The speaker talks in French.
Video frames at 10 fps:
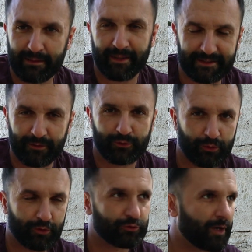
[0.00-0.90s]
des personnes autour
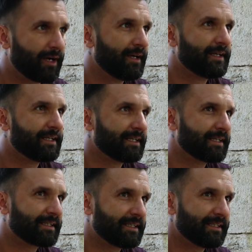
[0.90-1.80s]
de toi
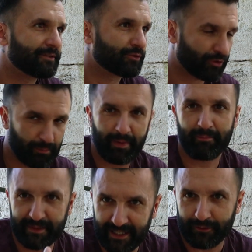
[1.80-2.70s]
qui ne se sentent pas
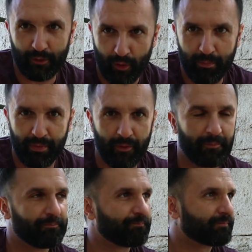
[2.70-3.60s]
bien dans leur peau,
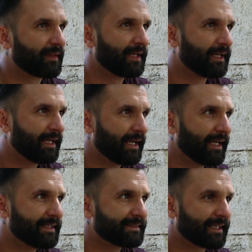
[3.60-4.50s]

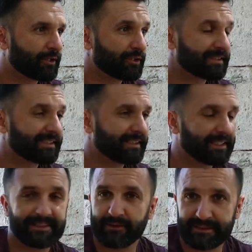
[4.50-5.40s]
et c'est quelque chose qui est
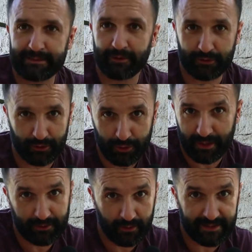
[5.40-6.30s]
très sensible lorsque tu es
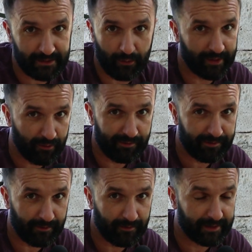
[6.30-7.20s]
adolescent et
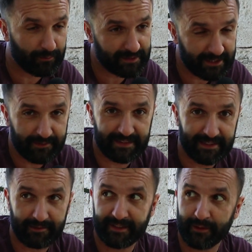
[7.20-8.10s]
enfant. Et donc, si je fais
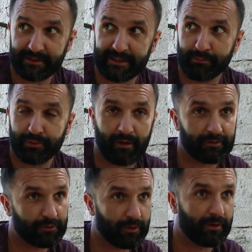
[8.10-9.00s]
cette vidéo, c'est pour
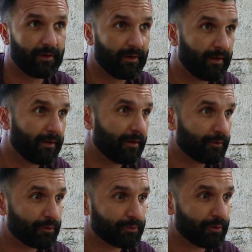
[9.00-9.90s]
te,
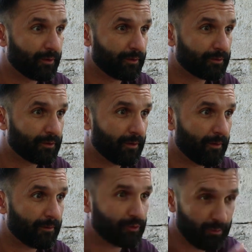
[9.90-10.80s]

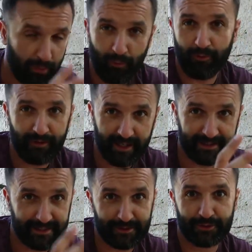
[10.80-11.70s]
te, prouver et
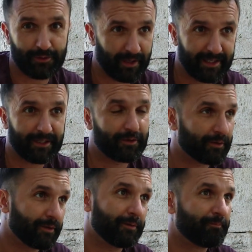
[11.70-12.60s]
t'assurer
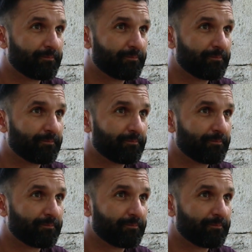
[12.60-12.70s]
que